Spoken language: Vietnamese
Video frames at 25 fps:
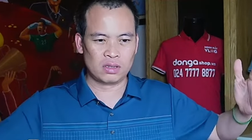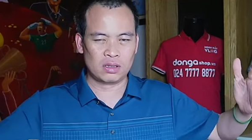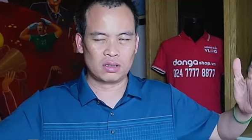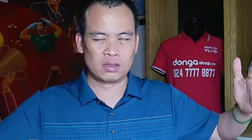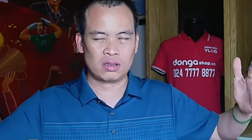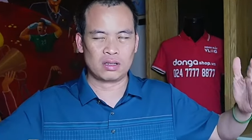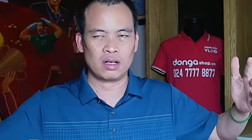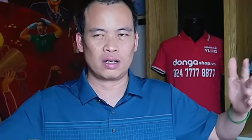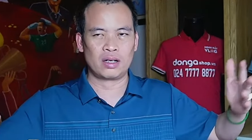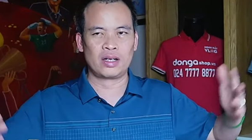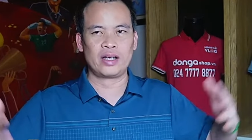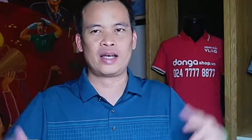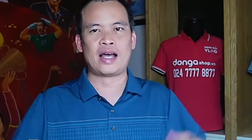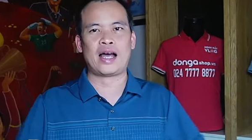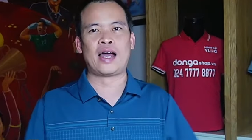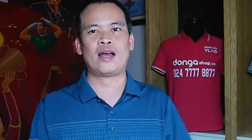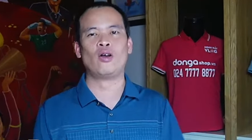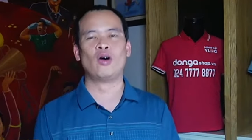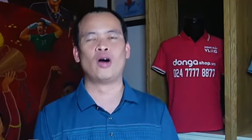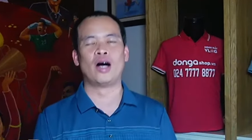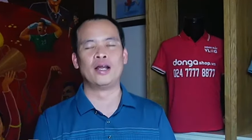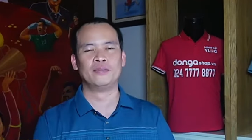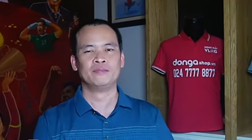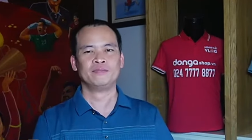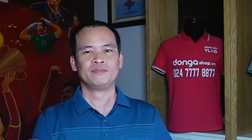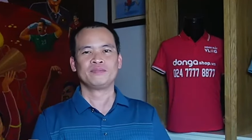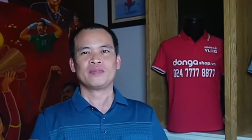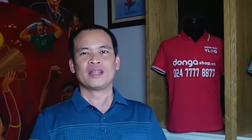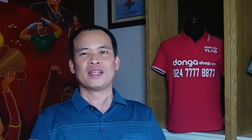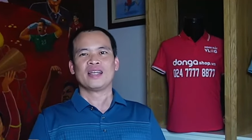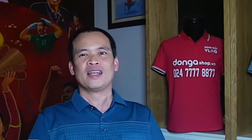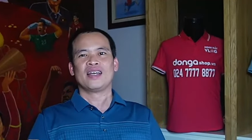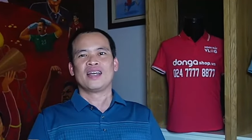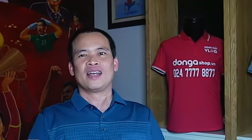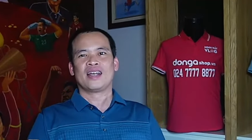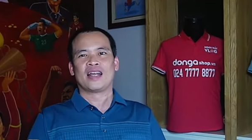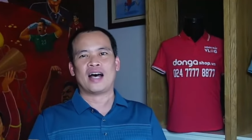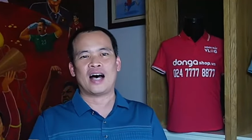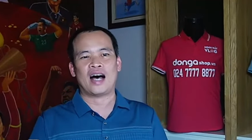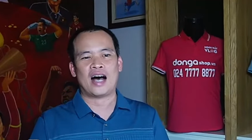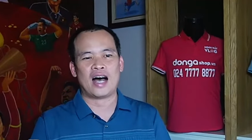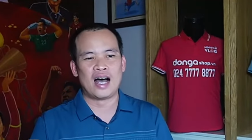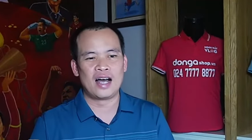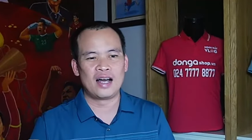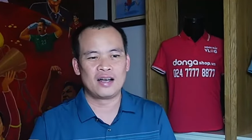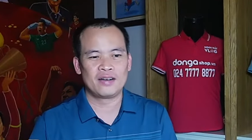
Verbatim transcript: Cực kỳ hay luôn. Đó,